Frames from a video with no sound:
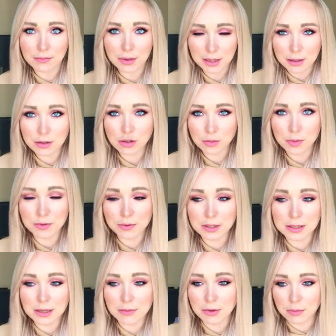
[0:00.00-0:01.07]
Прикиньте, что с
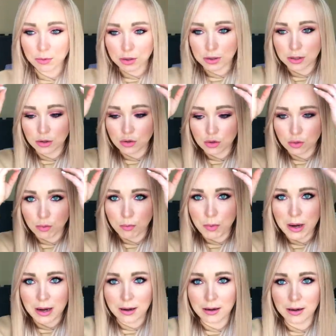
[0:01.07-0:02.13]
волосами. Это просто не то, что
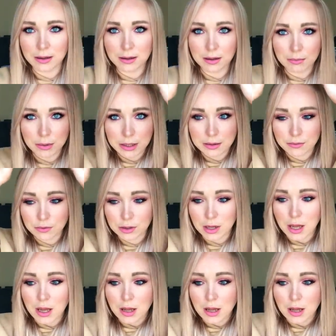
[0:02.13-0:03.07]
пакля, это, блин, вот